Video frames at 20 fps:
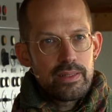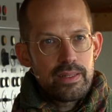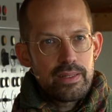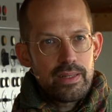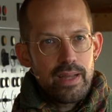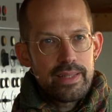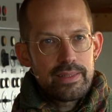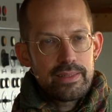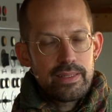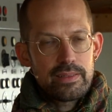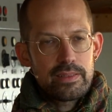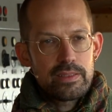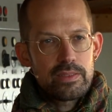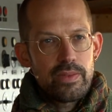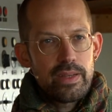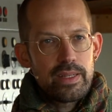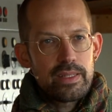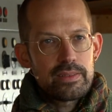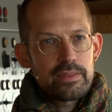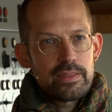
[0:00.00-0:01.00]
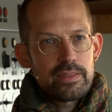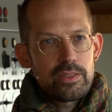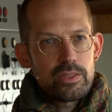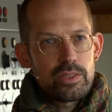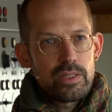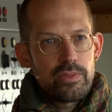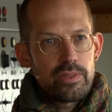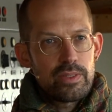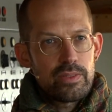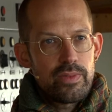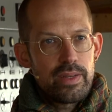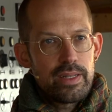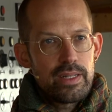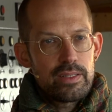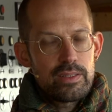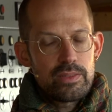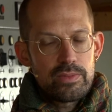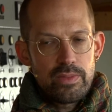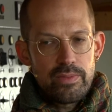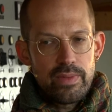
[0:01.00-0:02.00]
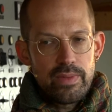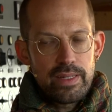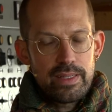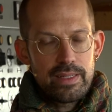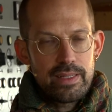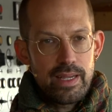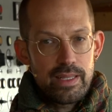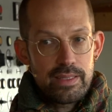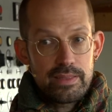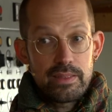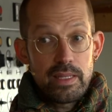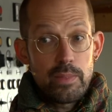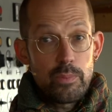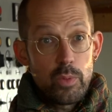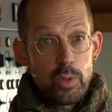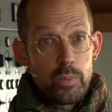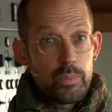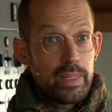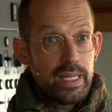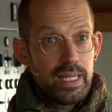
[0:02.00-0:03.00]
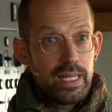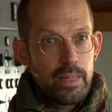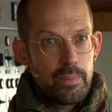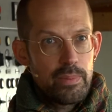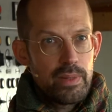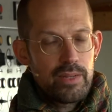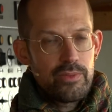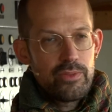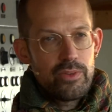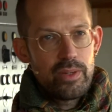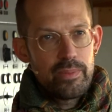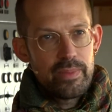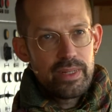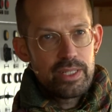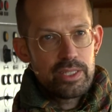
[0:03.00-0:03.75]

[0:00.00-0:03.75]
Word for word: Einsatzzweck des Schiffes weiter zu verwenden als eine mobile Plattform,